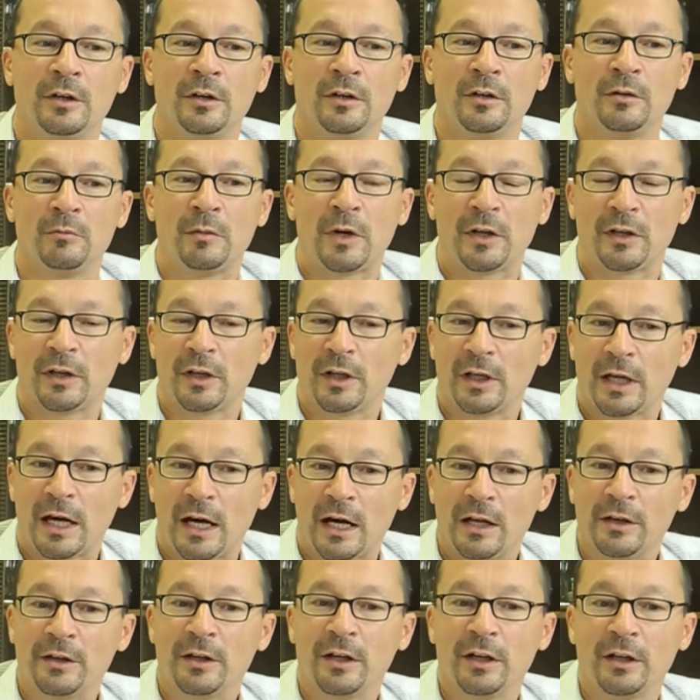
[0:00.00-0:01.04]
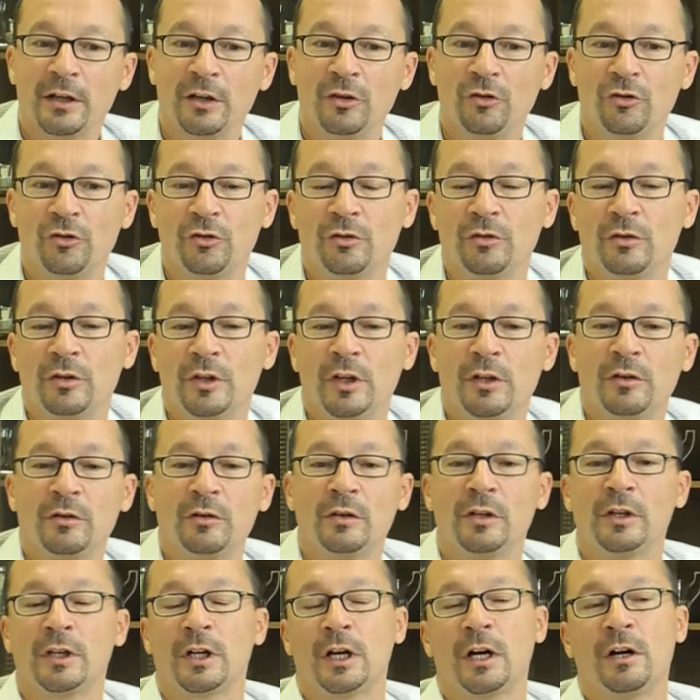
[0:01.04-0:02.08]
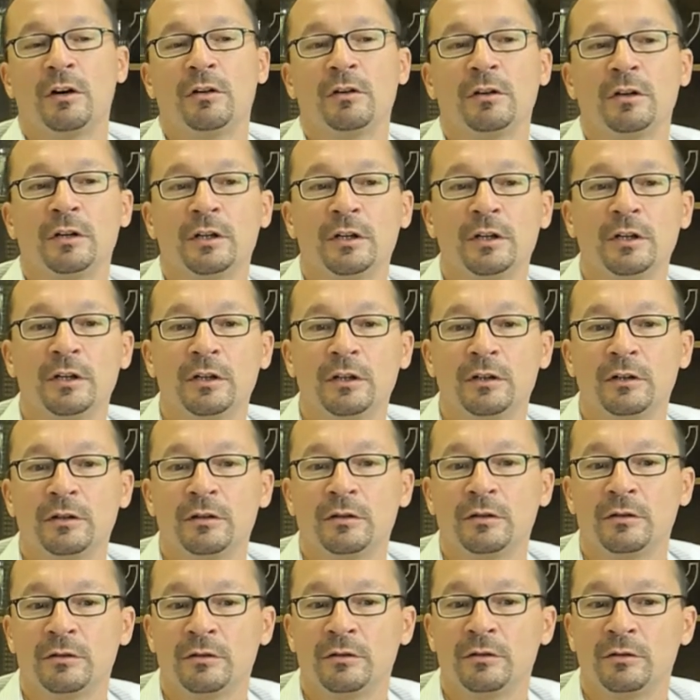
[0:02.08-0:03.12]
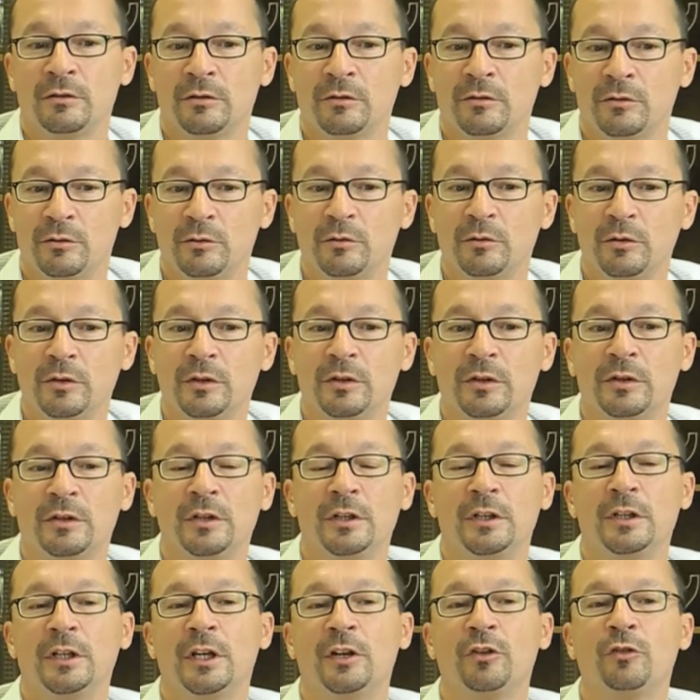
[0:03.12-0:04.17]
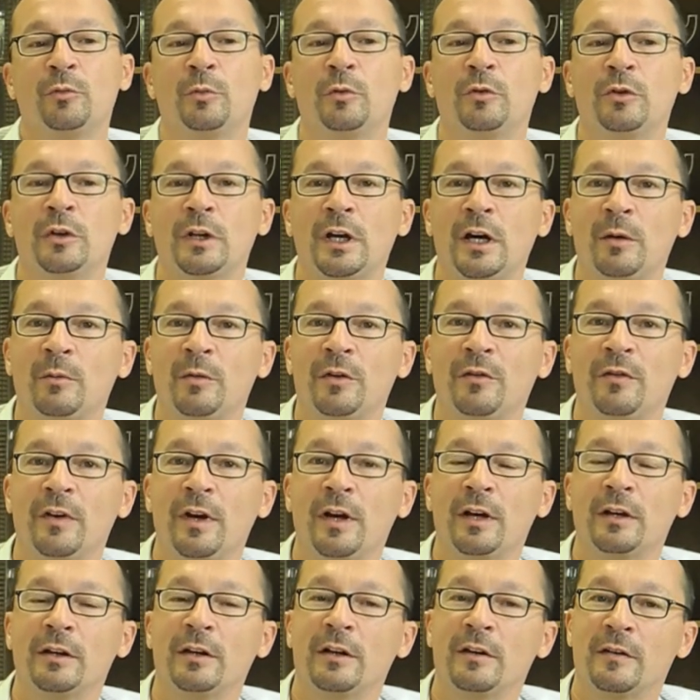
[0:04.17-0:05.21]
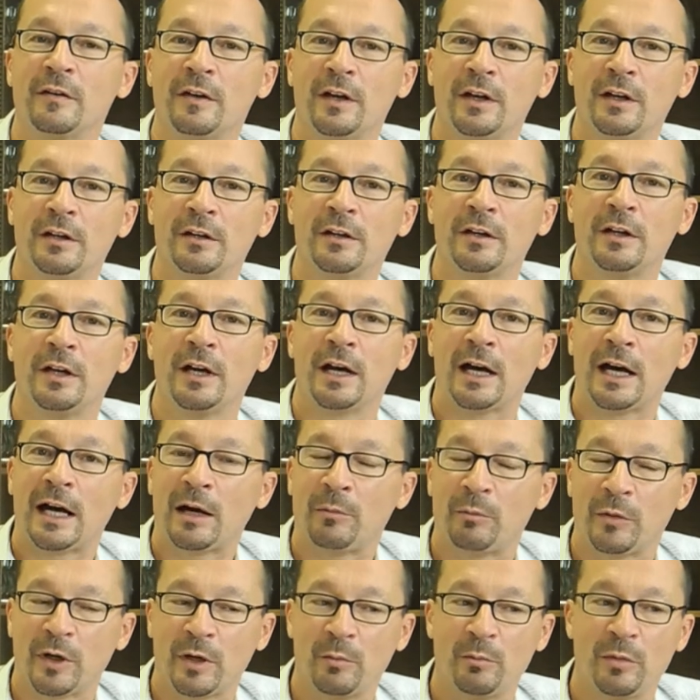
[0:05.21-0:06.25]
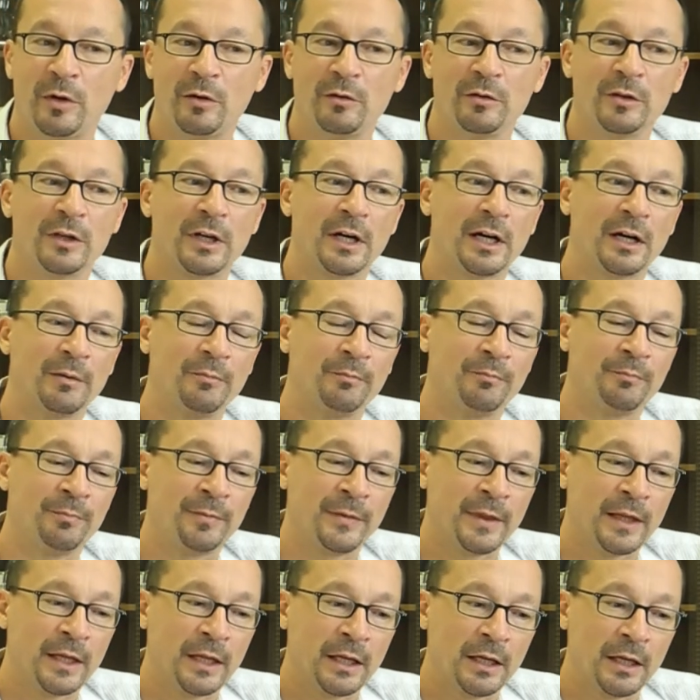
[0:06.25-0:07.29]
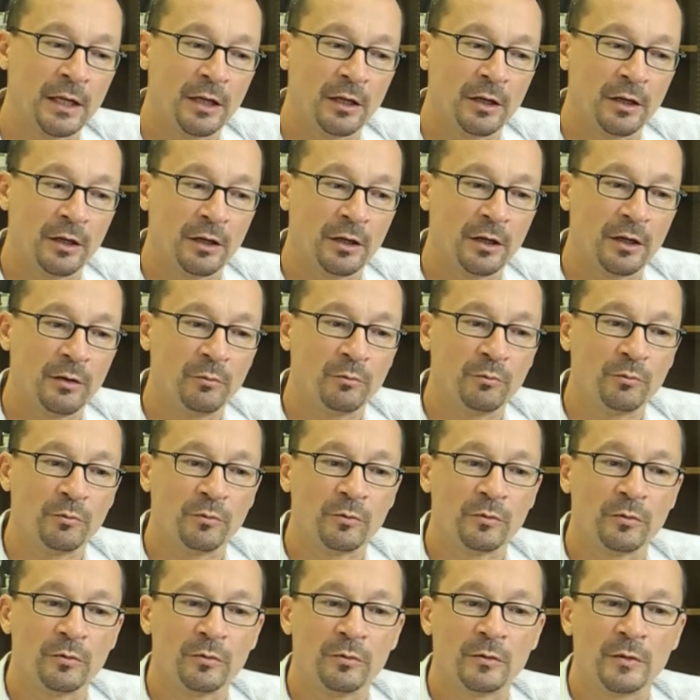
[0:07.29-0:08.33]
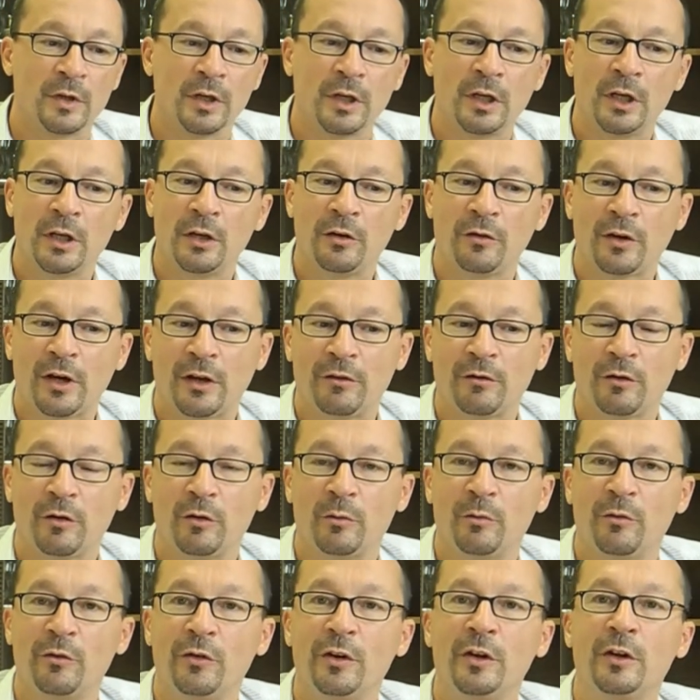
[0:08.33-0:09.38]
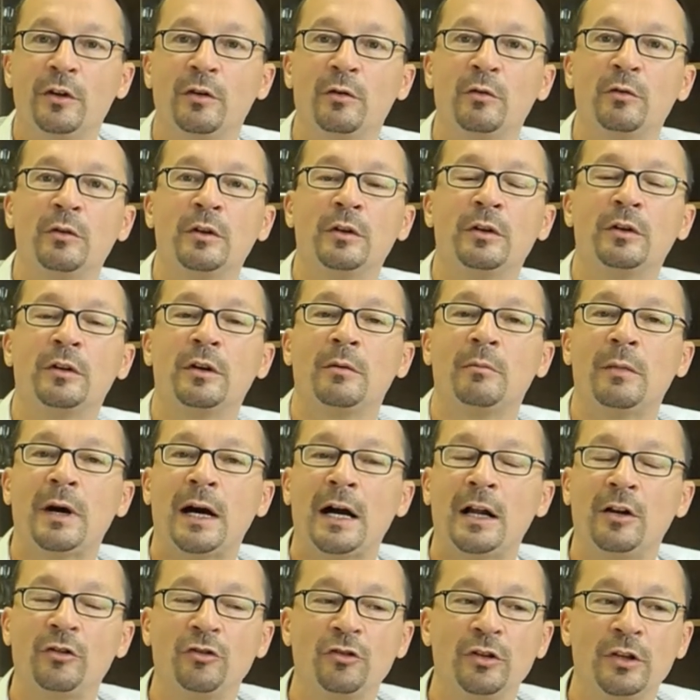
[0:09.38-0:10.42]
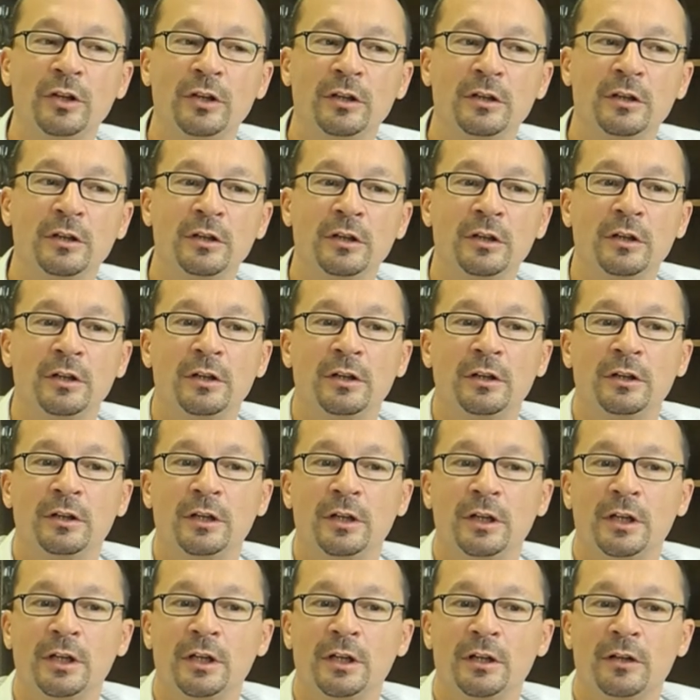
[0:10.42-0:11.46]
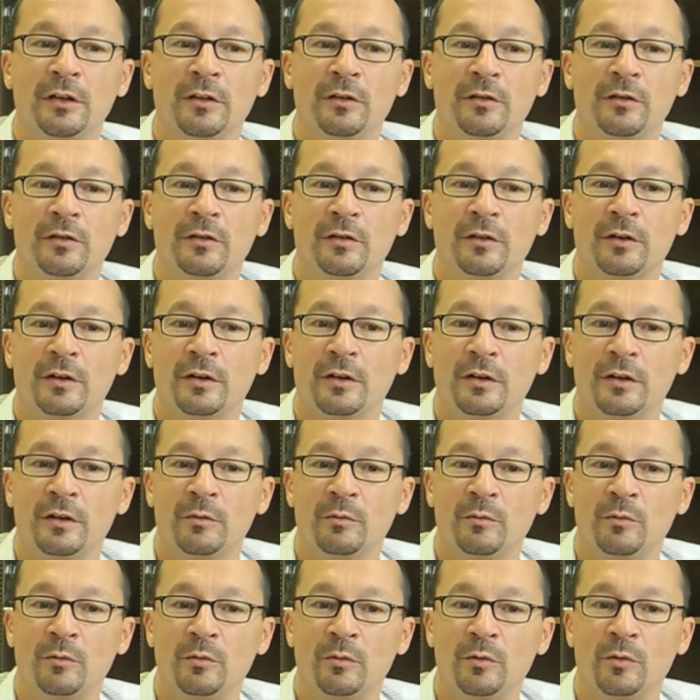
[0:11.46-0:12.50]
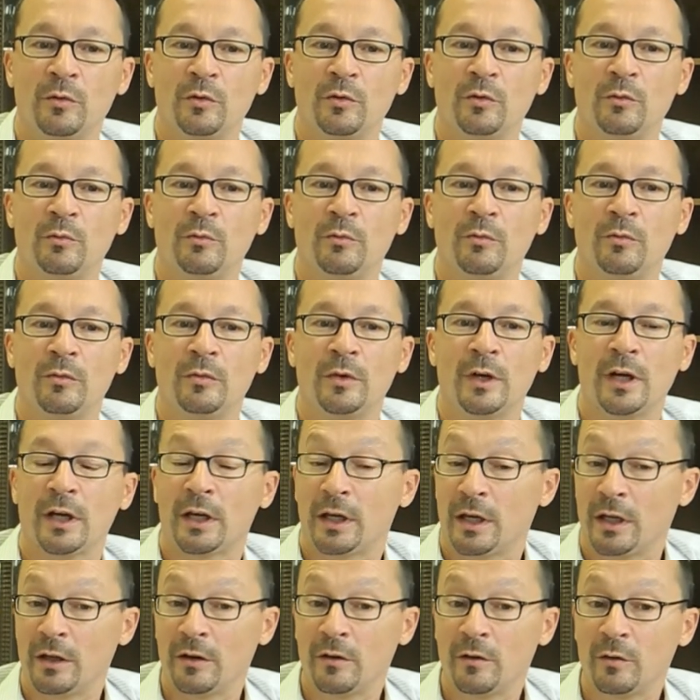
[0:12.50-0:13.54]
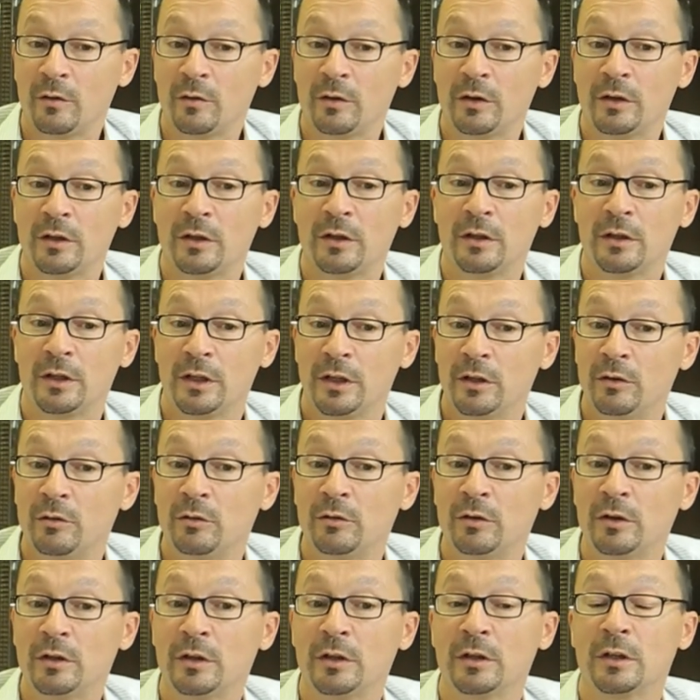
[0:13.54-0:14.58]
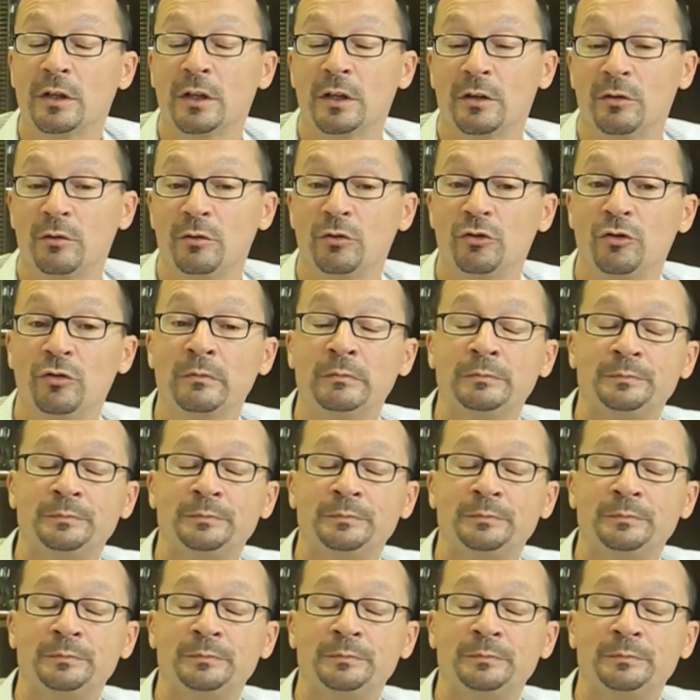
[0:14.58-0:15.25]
materialtechnisch und natürlich auch äh, durch die Inanspruchnahme während der Zeit abgebaut haben. Ähm, da geht es einfach um Sicherungen der Malschicht, da geht es ähm, um Ergänzungen, Kittungen, Retuschen,